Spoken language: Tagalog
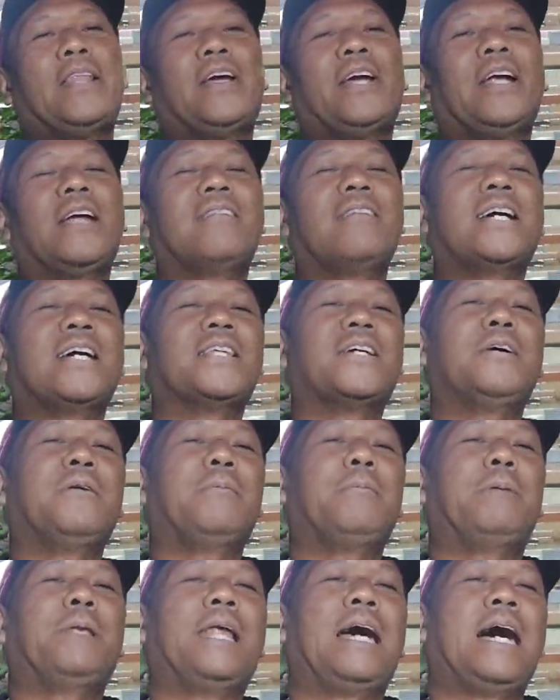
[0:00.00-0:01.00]
mother na mother
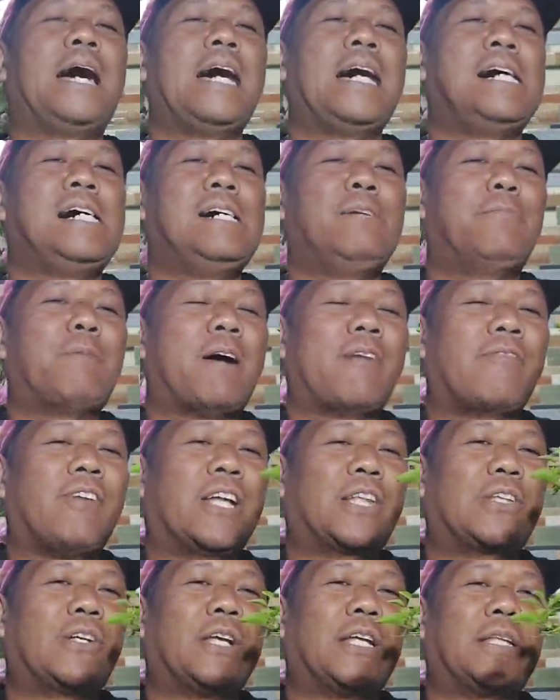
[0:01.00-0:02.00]
plot. Ang
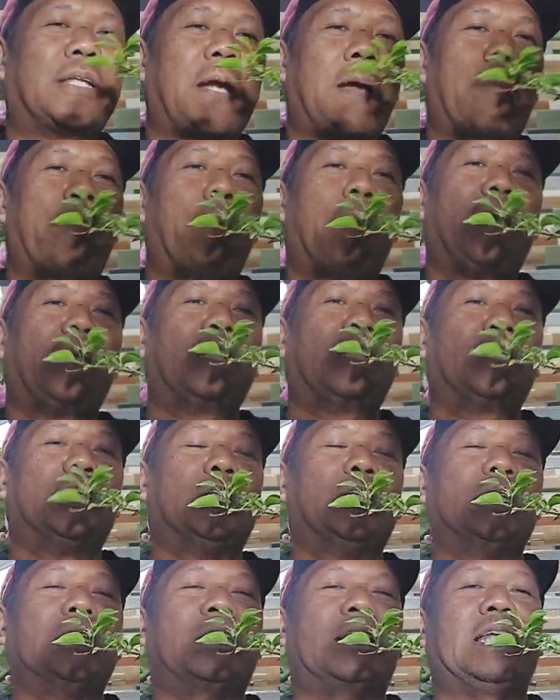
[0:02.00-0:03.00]
Victory Drop and
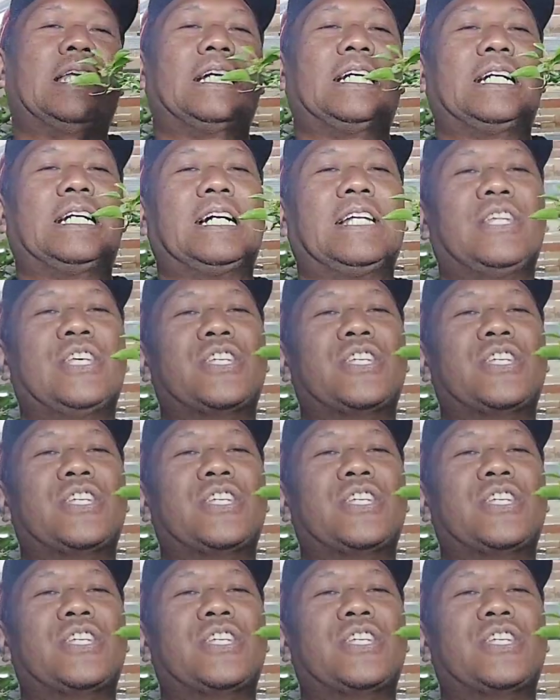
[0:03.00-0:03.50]
Go talaga.